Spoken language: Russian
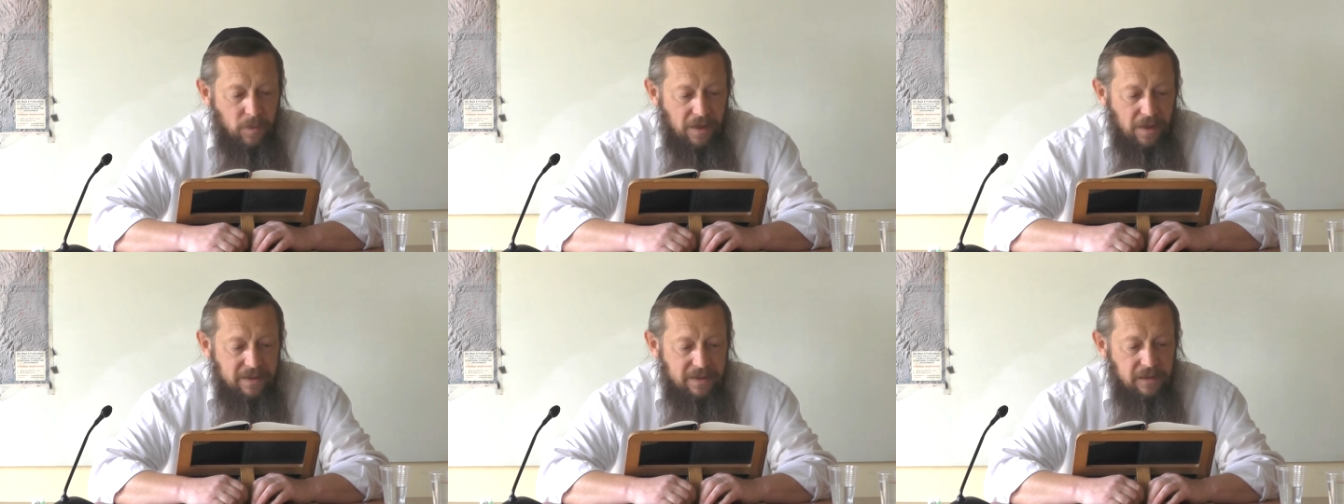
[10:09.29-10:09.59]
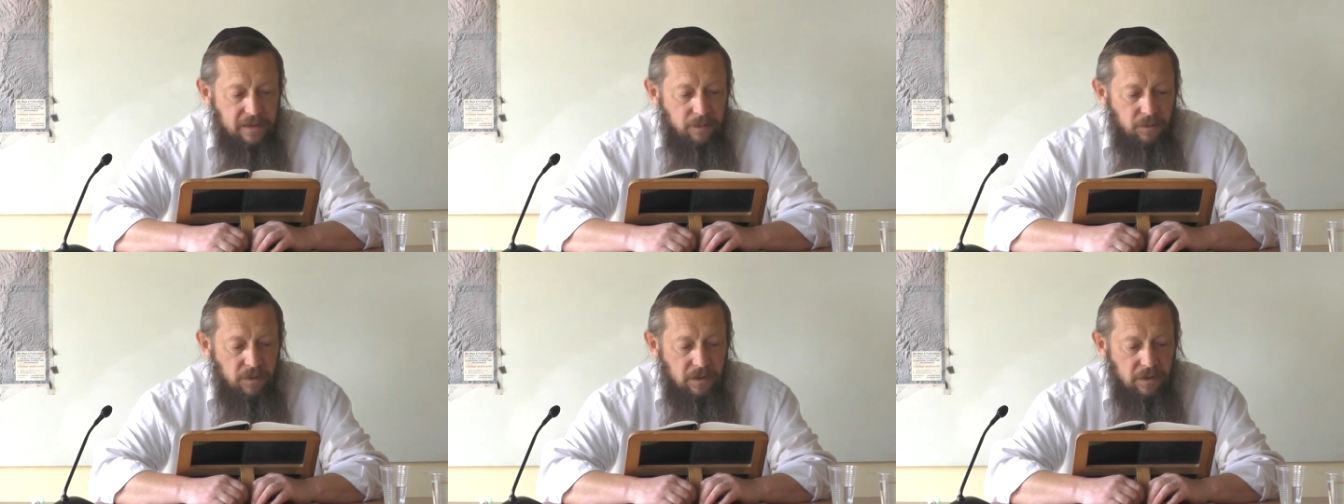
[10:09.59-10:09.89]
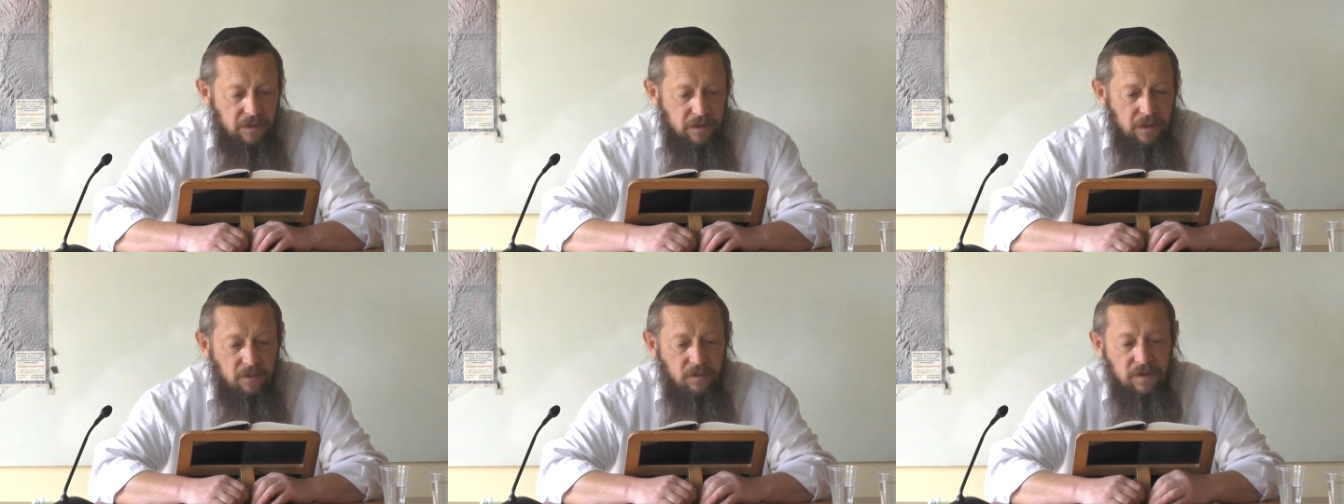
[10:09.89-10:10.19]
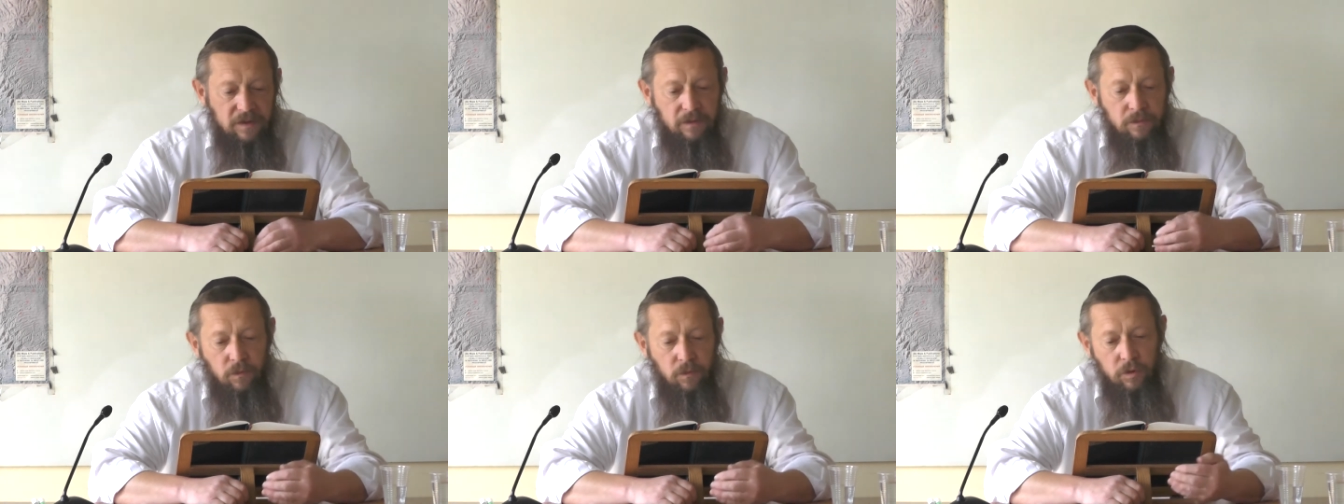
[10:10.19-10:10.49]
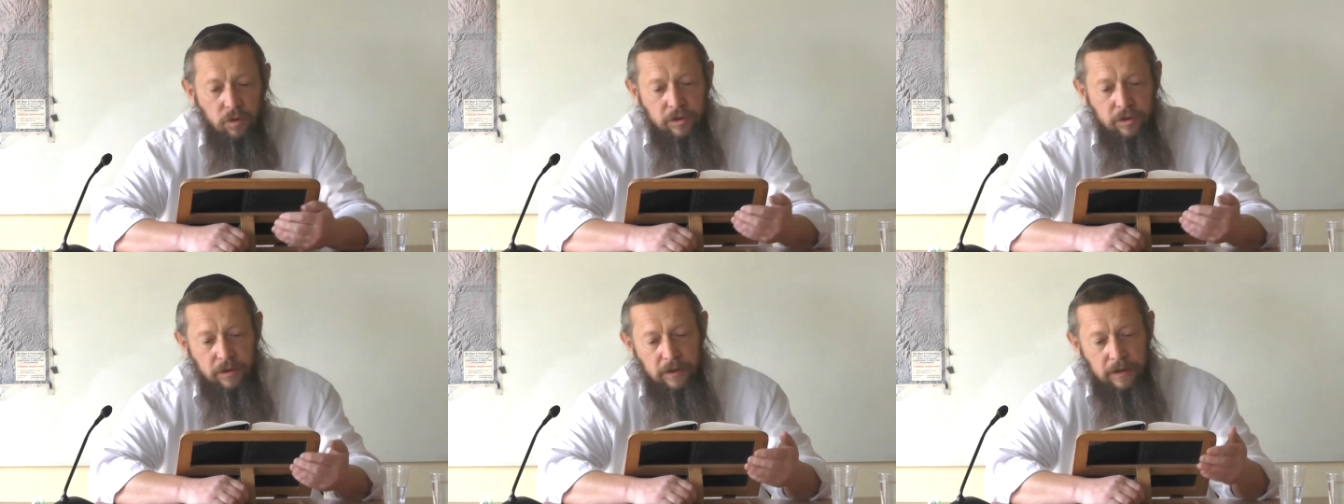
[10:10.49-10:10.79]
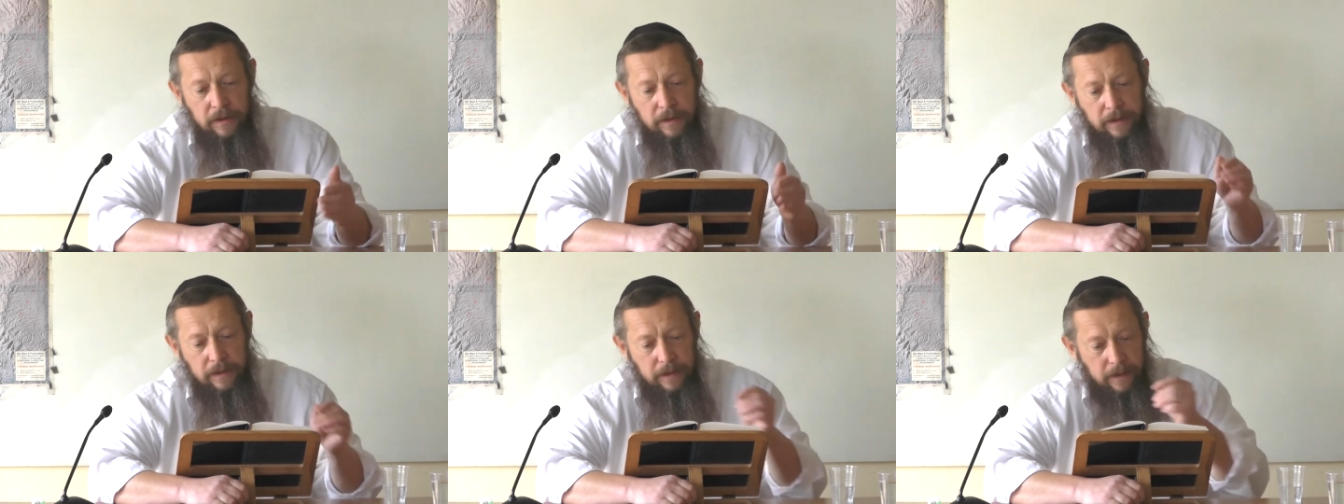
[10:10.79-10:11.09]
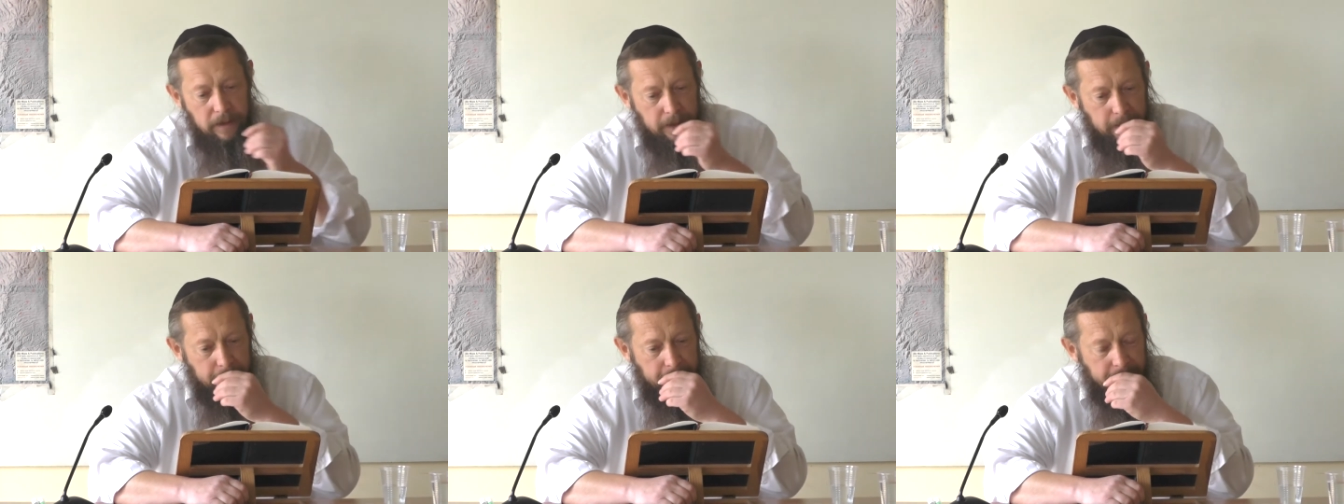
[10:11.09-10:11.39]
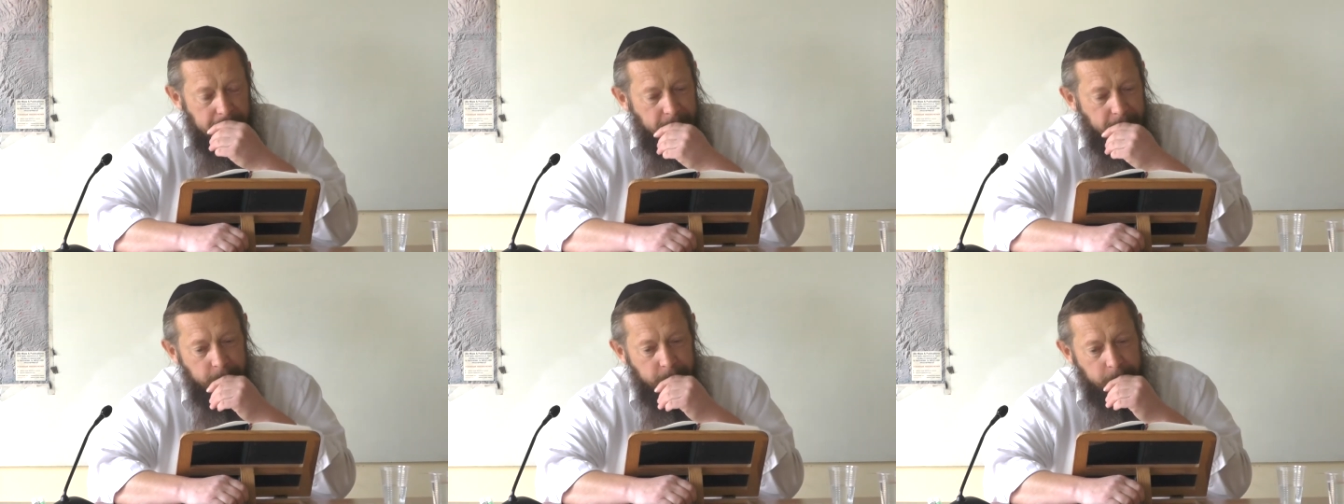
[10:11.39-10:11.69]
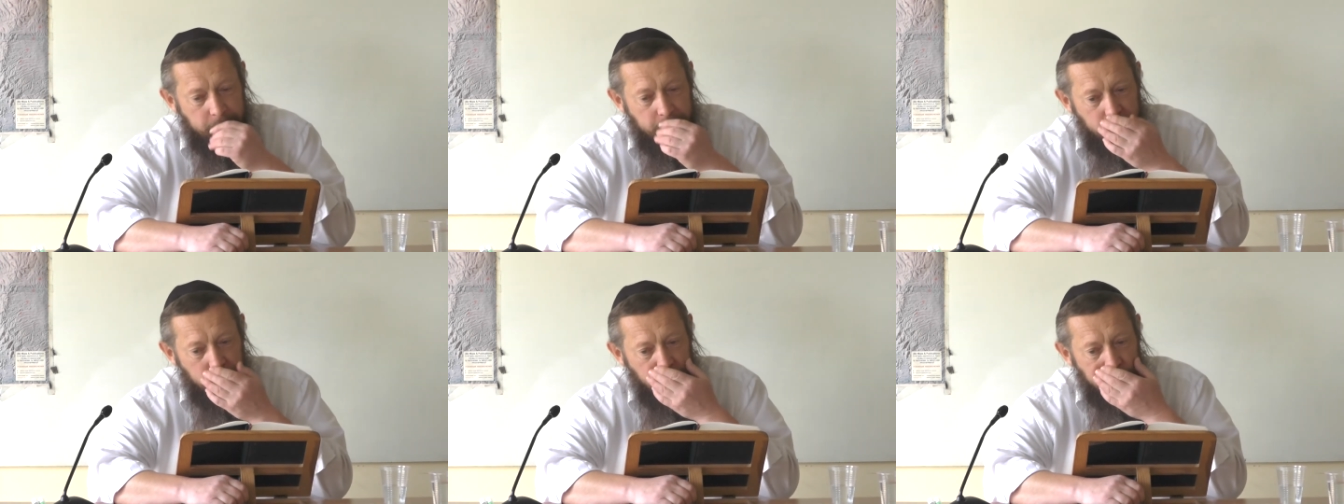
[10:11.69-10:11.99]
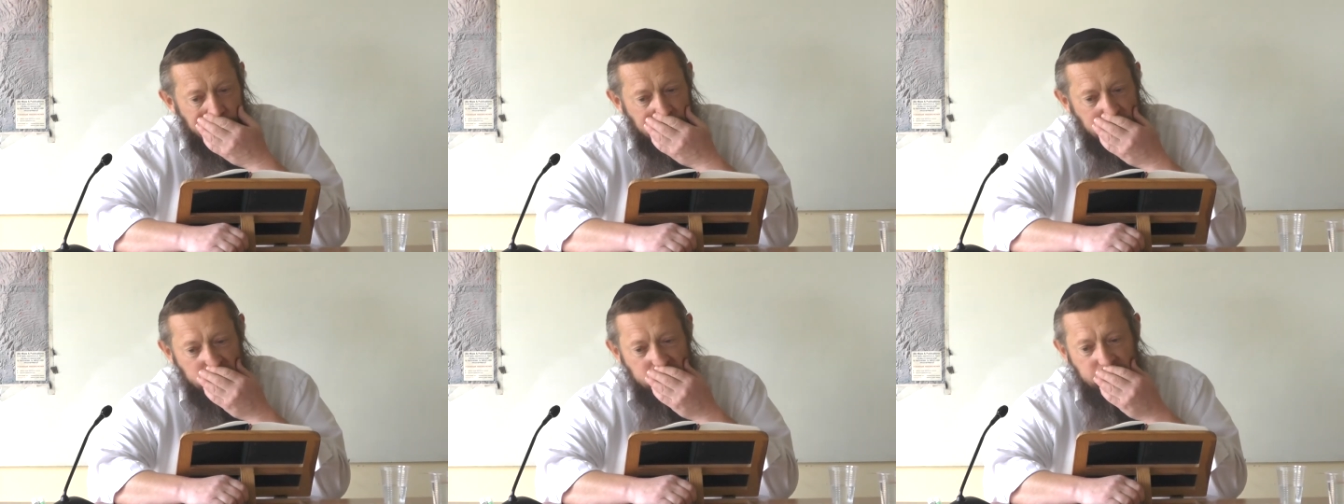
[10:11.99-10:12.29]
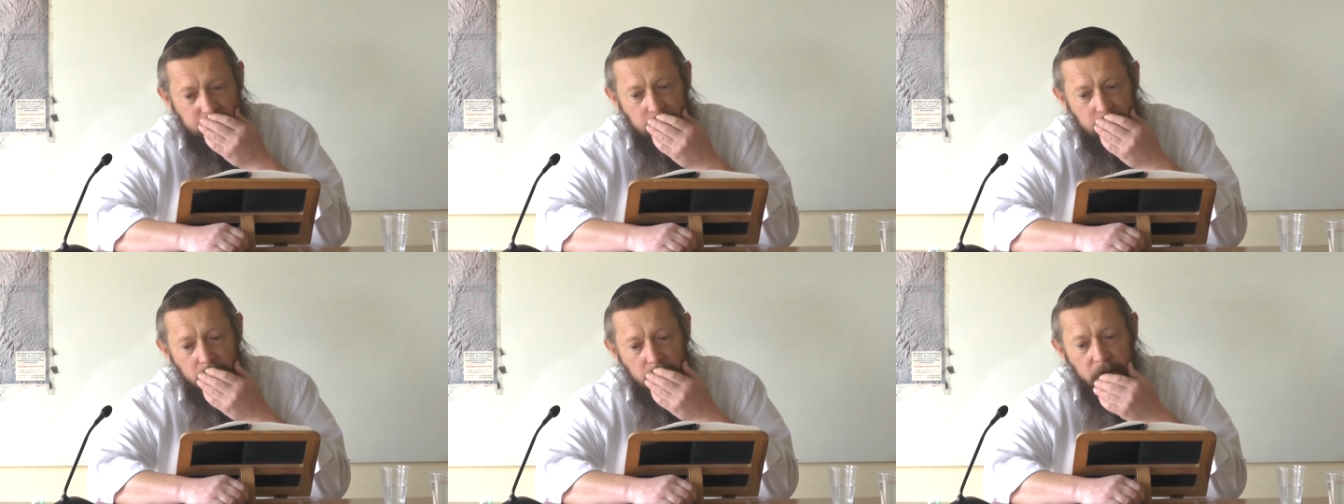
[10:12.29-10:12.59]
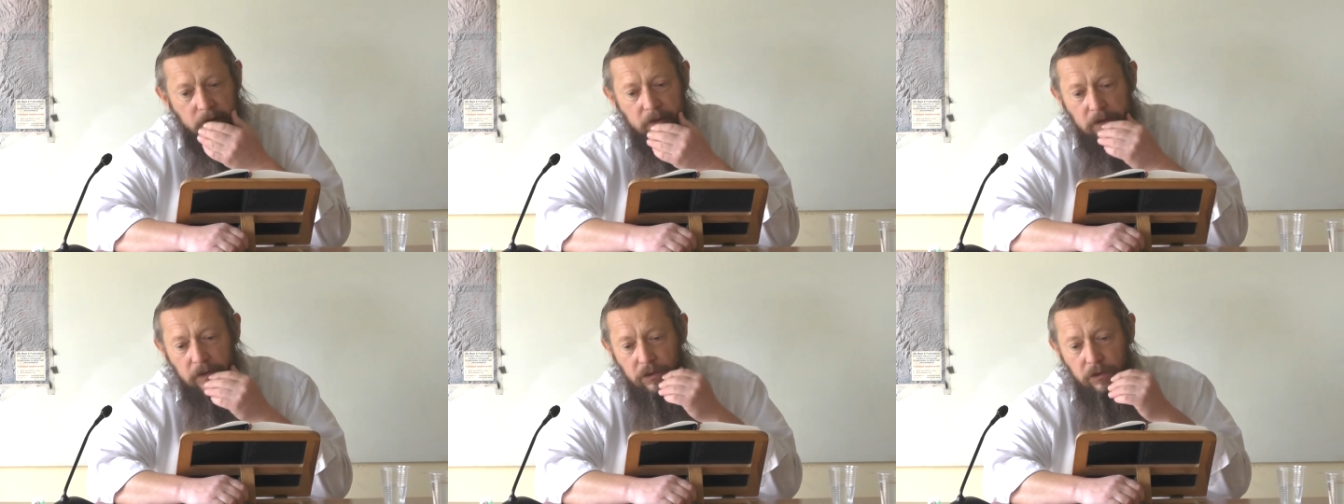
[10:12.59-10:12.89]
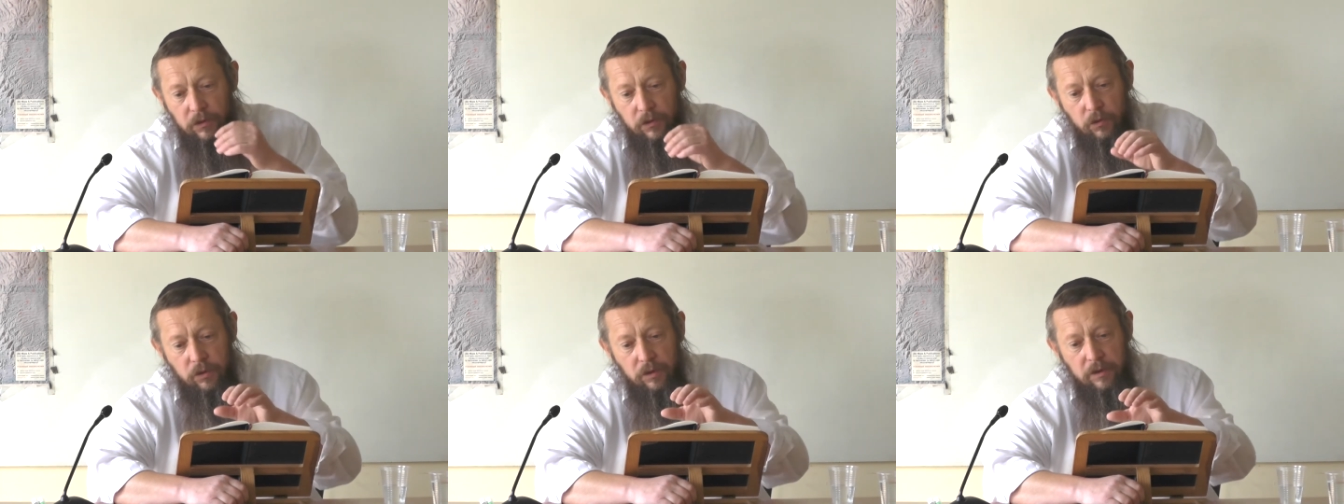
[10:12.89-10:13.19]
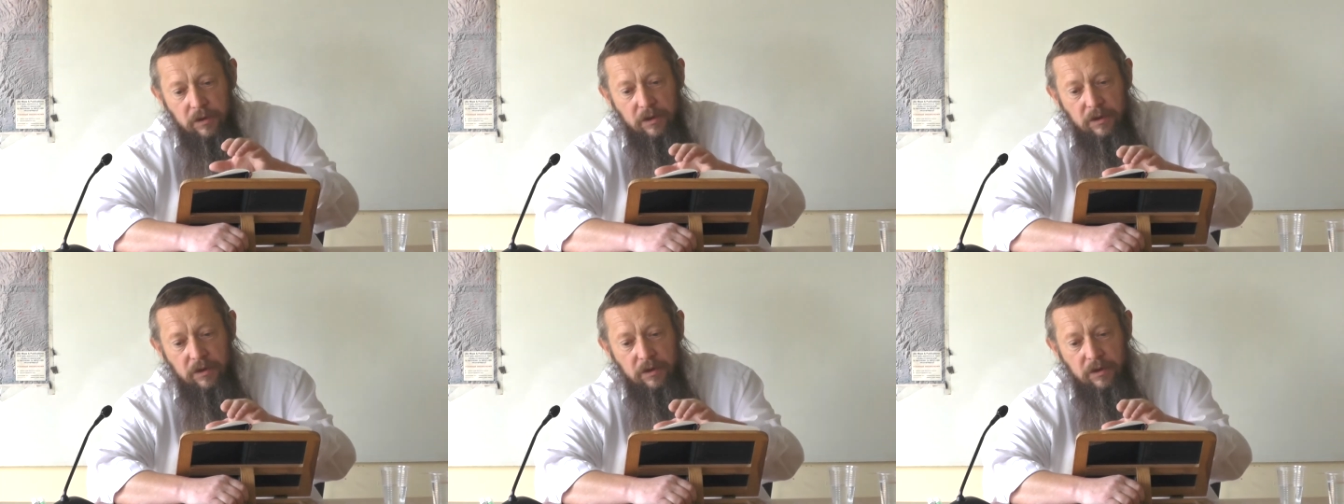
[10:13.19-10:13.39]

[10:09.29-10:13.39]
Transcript: с небес и возможно – э, сделать то,